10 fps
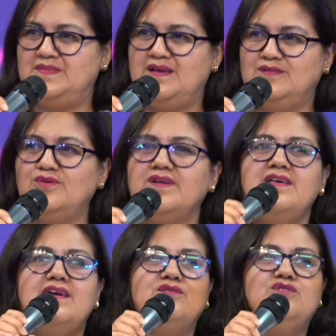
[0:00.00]
No
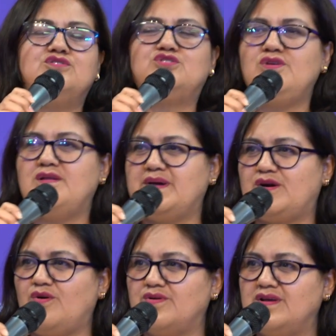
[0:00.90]
creyendo yo soy el
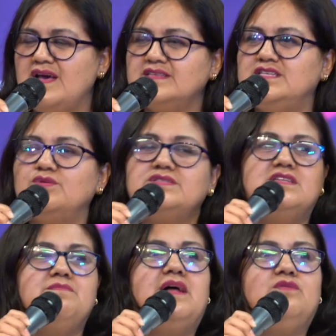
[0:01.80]
mejor, sino
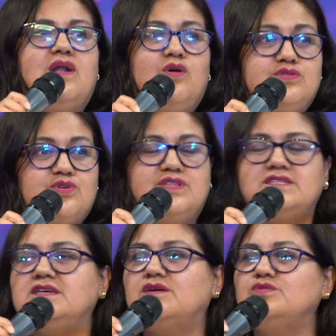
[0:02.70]
estimando al otro,
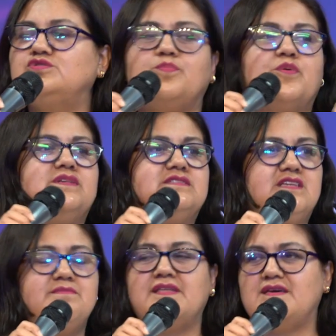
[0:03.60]
dice incluso por
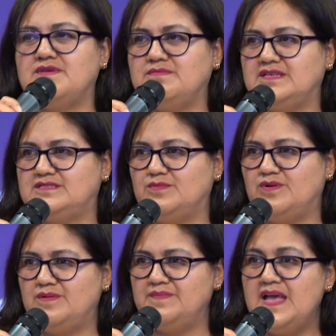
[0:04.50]
encima de mí
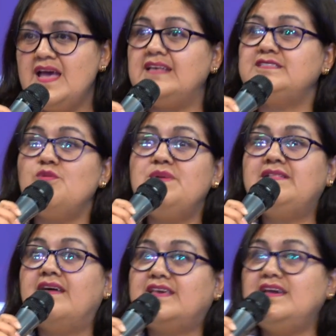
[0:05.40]
mismo. Esa
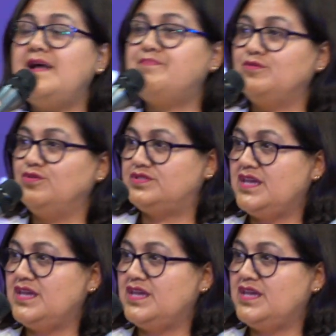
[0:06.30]
humildad, ¿quién la produce?